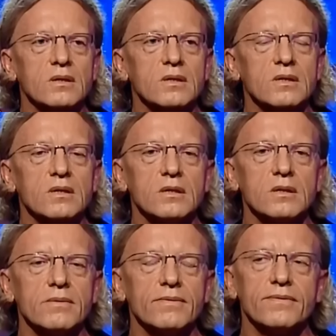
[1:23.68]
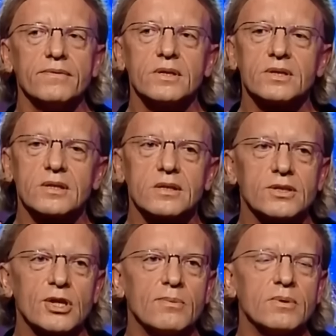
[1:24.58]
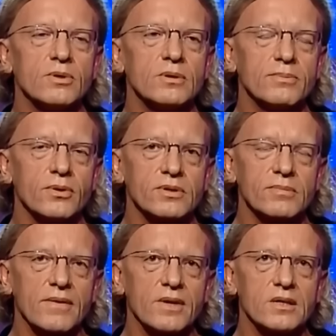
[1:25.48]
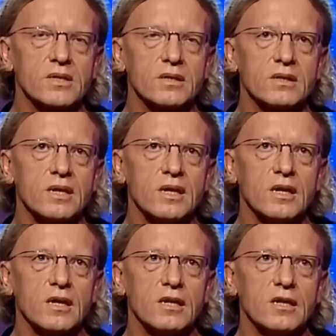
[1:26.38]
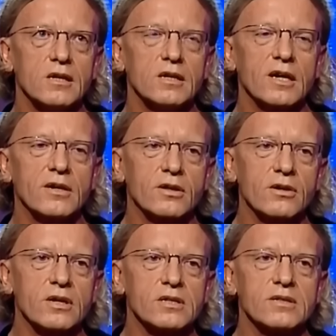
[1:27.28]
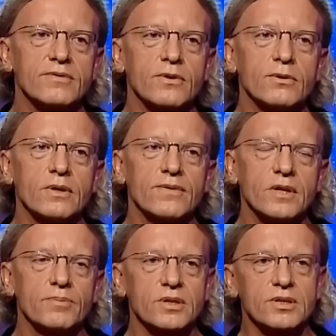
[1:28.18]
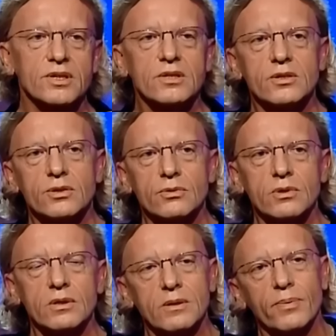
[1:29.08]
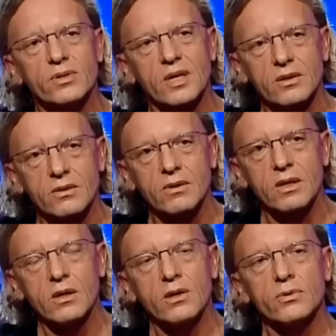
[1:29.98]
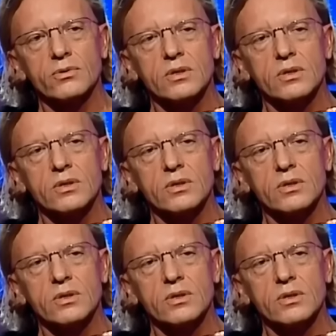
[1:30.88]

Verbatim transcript: e, i wiesz, chciałbym o tym porozmawiać e, E, jak to jest w ogóle w tej przestrzeni sztuki i poza nią. Otóż